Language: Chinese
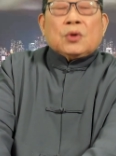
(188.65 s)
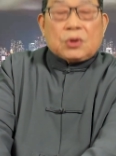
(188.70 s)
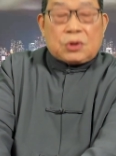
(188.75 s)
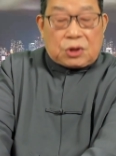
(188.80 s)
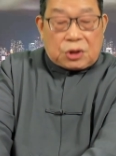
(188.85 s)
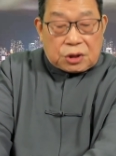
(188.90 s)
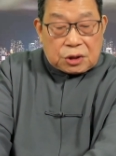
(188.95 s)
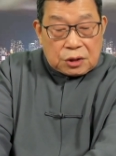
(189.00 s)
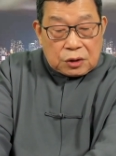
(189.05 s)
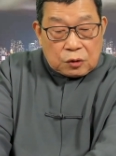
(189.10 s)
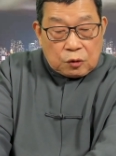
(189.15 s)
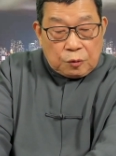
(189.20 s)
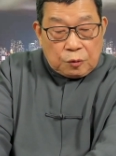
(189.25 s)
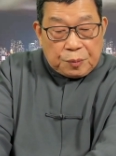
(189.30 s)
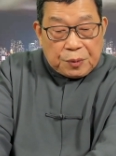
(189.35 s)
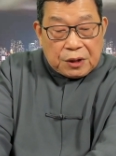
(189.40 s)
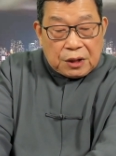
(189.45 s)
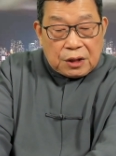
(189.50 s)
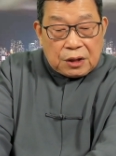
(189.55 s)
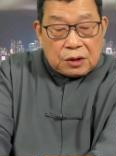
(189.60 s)
持股
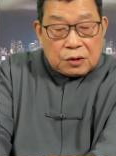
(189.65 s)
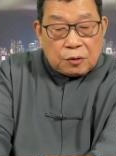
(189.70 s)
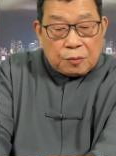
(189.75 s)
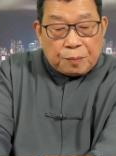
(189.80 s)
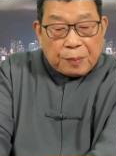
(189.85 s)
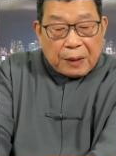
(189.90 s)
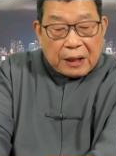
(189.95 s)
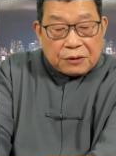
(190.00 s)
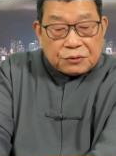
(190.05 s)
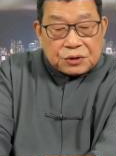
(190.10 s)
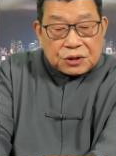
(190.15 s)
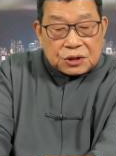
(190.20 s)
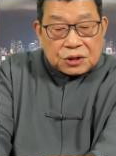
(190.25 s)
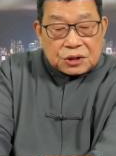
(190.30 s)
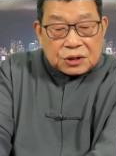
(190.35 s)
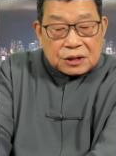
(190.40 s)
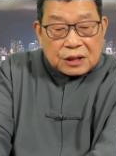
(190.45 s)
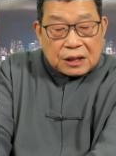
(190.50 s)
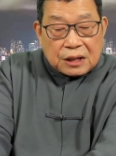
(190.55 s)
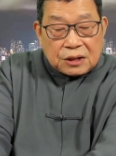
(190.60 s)
比例由百分之
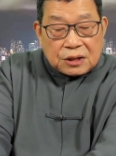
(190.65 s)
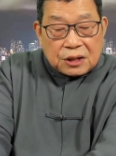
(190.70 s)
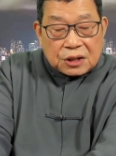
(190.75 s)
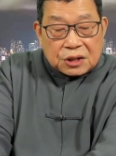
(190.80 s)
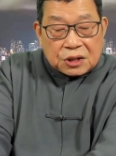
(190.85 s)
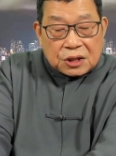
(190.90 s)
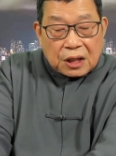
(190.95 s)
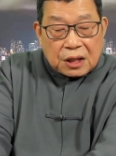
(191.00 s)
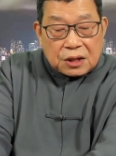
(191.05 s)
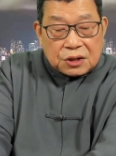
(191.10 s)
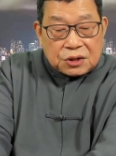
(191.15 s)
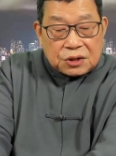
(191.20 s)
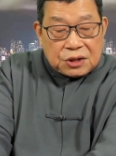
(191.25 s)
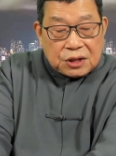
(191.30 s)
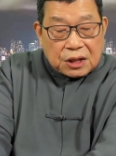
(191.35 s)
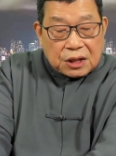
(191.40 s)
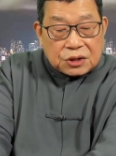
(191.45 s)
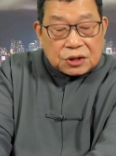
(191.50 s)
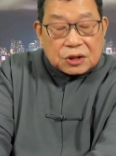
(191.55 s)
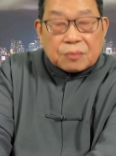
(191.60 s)
十三点三二
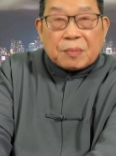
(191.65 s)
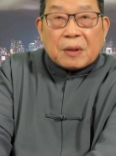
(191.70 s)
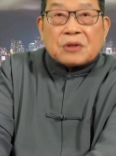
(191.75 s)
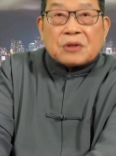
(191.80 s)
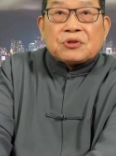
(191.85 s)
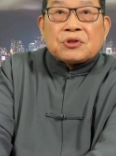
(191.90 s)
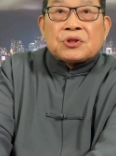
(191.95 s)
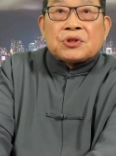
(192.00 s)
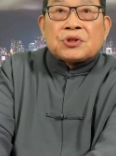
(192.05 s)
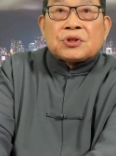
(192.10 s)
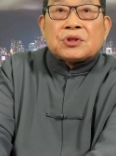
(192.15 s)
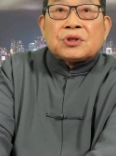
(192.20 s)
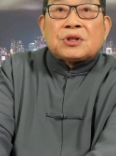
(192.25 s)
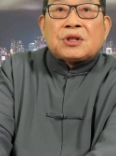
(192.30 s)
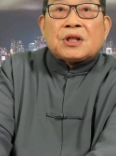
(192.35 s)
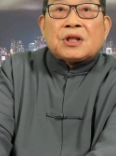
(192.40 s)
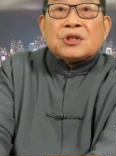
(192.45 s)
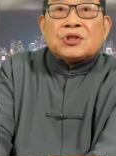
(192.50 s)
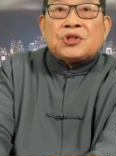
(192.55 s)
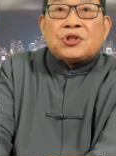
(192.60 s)
降至百分之十
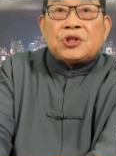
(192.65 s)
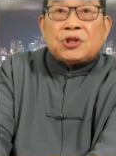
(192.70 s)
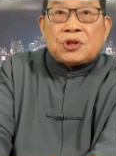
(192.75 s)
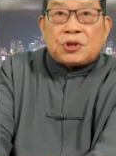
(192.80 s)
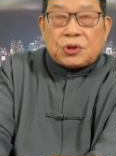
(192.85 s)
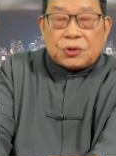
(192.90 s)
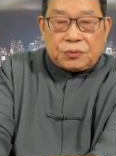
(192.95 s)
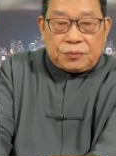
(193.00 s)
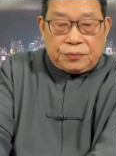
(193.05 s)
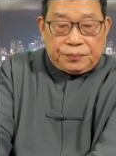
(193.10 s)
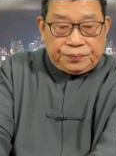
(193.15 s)
点七九。